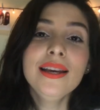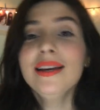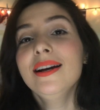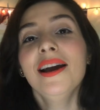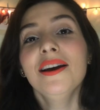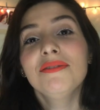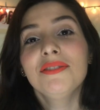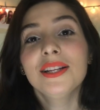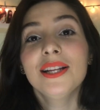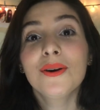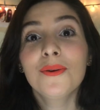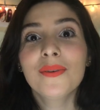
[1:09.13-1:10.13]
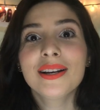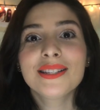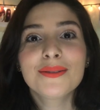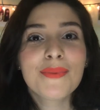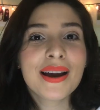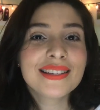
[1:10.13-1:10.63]
e ganha vida com
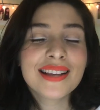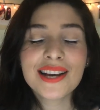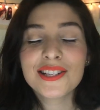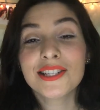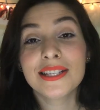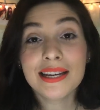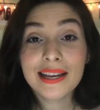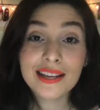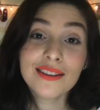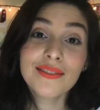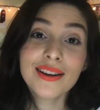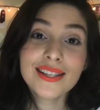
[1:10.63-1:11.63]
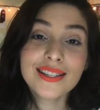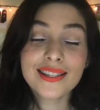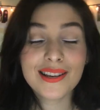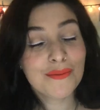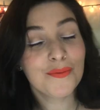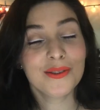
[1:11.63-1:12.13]
as paisagens
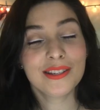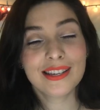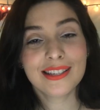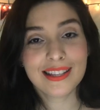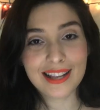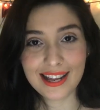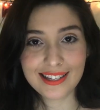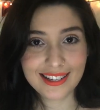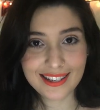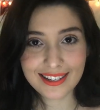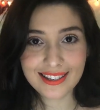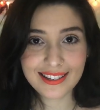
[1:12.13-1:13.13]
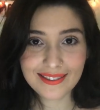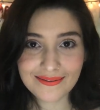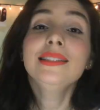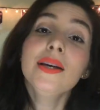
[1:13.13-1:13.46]
incríveis e músicas clássicas.